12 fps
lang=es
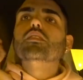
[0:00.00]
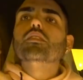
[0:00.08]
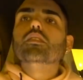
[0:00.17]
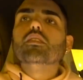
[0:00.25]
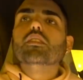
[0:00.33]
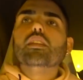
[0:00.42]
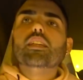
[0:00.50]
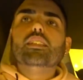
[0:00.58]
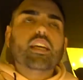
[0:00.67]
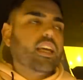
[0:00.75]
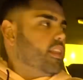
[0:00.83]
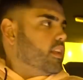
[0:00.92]
muy sick. Y
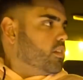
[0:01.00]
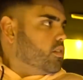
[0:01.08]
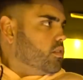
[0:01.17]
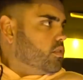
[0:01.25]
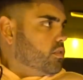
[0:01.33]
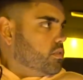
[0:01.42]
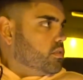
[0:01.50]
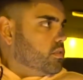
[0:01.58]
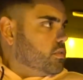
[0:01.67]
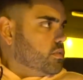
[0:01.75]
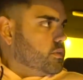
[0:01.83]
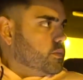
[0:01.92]
seguidas, ¿no?
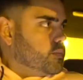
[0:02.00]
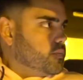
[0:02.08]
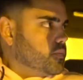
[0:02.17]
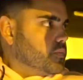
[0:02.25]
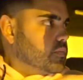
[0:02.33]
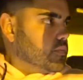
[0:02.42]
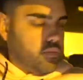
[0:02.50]
dos seguidas